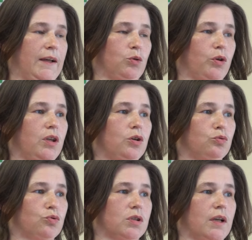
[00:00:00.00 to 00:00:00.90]
но их
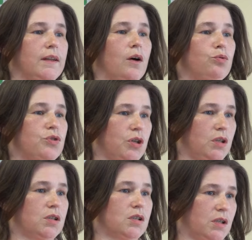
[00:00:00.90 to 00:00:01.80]
нужно
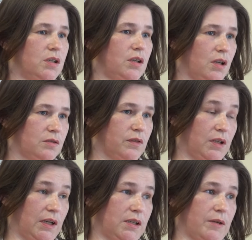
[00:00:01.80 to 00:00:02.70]
научить жить трезво
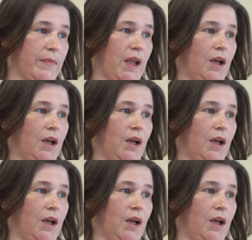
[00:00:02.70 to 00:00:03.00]
дальше.